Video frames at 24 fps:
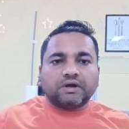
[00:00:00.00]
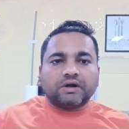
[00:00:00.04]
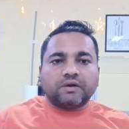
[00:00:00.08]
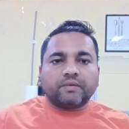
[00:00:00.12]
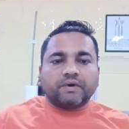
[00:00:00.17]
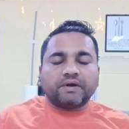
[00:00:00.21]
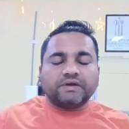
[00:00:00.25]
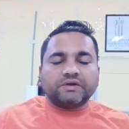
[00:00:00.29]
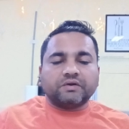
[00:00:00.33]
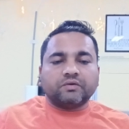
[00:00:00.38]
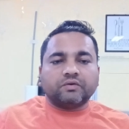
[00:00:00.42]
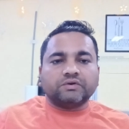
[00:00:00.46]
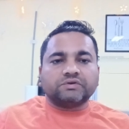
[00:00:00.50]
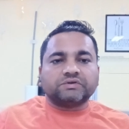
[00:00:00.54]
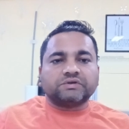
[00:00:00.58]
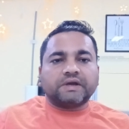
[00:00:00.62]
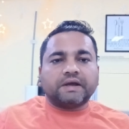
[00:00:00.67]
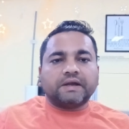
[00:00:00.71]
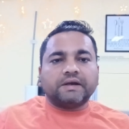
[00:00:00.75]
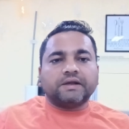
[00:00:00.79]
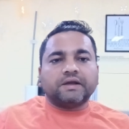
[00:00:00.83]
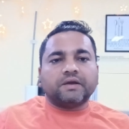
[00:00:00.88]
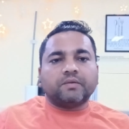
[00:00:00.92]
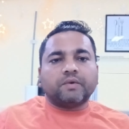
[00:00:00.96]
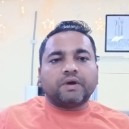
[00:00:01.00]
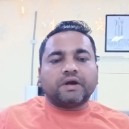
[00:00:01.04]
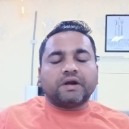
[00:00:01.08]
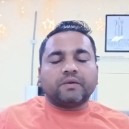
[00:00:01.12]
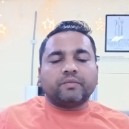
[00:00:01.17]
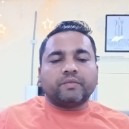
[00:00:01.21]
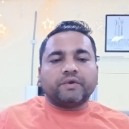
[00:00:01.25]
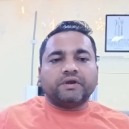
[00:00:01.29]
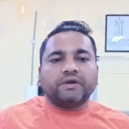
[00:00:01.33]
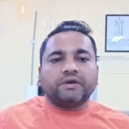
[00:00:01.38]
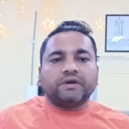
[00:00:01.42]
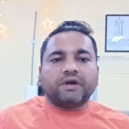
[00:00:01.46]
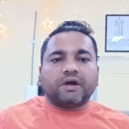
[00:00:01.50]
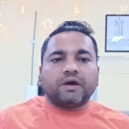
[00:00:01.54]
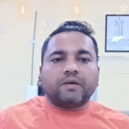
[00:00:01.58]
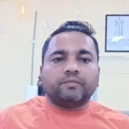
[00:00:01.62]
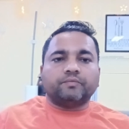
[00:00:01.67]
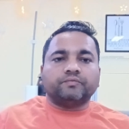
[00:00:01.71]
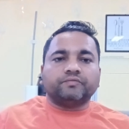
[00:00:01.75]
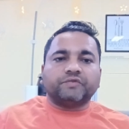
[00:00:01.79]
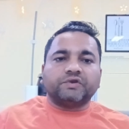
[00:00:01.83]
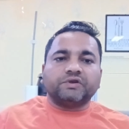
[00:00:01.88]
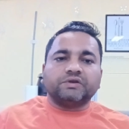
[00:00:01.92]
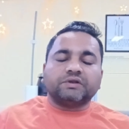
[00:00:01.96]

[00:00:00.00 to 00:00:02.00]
अरब आ जाओगे साल के बारह महीने आप